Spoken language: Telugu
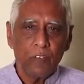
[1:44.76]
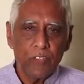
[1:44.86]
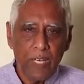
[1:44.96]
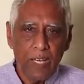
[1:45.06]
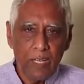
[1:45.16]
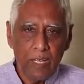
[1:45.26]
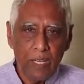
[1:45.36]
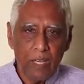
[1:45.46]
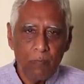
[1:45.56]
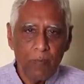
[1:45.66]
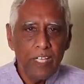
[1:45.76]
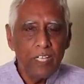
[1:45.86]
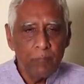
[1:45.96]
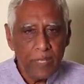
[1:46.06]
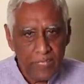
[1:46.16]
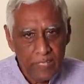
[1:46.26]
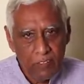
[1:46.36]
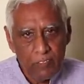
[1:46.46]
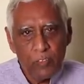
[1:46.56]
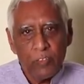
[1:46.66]
ఉదాహరణ మన ఇంటి పక్కనే
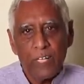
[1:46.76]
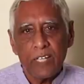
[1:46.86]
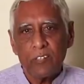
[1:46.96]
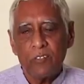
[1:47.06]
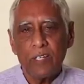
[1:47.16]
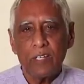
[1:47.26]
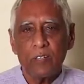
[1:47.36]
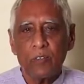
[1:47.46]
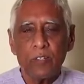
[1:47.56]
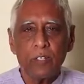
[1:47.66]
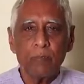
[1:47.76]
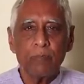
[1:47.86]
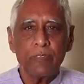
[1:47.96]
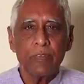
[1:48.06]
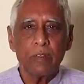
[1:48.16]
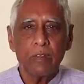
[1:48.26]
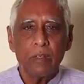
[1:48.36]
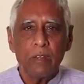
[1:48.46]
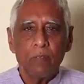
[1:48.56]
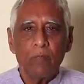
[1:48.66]
ఎవరో ఒక డాక్టర్ ఉన్నారనుకోండి
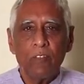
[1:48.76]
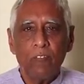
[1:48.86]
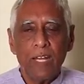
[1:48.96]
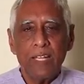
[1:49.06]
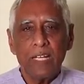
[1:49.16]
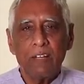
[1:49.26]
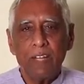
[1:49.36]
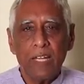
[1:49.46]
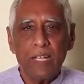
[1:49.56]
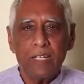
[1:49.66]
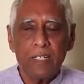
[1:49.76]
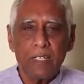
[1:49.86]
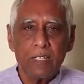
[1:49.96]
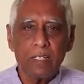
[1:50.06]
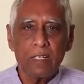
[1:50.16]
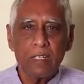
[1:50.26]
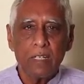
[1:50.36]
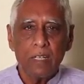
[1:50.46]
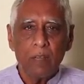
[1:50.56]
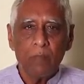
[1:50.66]
మనం వాళ్ళ దాకా వెళ్ళాలంటే
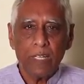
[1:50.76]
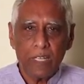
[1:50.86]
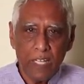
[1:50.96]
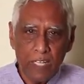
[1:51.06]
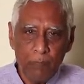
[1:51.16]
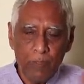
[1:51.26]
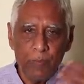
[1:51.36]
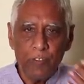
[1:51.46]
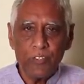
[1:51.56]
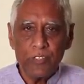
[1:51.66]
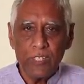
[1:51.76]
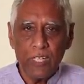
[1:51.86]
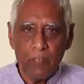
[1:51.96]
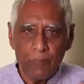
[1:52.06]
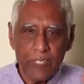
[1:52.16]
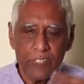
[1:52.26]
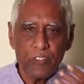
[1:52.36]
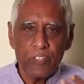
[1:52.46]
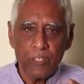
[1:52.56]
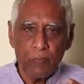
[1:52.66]
మనకి హై బీపీ వచ్చి హైపర్
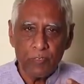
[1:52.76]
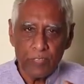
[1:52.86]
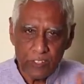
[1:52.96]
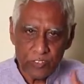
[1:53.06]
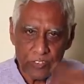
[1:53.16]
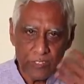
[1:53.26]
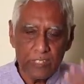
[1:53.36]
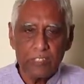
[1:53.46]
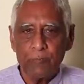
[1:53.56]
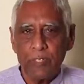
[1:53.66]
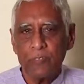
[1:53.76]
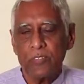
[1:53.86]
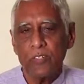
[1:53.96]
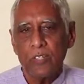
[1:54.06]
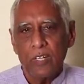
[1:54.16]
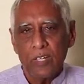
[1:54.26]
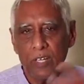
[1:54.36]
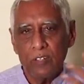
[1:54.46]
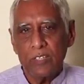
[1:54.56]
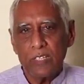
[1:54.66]
టెన్షన్ వచ్చినప్పుడు తెలుస్తుంది ఆ సిమ్టమ్స్
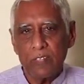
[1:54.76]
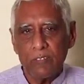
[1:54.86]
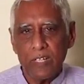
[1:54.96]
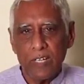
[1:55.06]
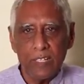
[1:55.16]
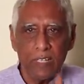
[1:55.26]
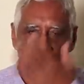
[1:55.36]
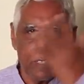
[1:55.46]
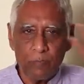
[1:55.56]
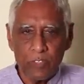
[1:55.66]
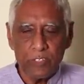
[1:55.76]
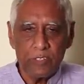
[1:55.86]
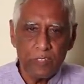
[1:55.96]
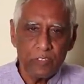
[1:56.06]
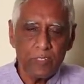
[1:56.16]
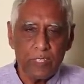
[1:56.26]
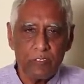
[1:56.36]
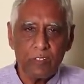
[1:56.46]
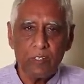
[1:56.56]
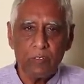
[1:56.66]
కళ్ళు తిరగడం కానీ ఇలా మొత్తం
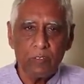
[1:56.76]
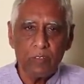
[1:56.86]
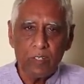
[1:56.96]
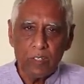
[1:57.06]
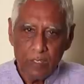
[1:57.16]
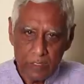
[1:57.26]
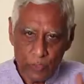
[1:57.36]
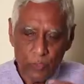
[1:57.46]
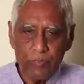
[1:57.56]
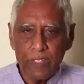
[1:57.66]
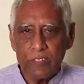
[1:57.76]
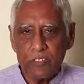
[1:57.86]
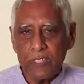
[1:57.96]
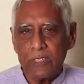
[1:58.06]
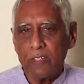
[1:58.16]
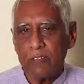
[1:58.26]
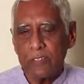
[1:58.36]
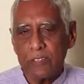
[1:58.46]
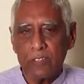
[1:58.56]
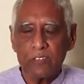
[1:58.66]
తిరుగుతున్నట్టు ఉండడం లేకపోతే ఓమిటింగ్ వచ్చినట్టు
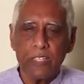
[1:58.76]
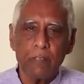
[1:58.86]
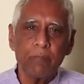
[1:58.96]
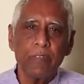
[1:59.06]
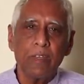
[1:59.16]
అవ్వడం జరుగుతాయి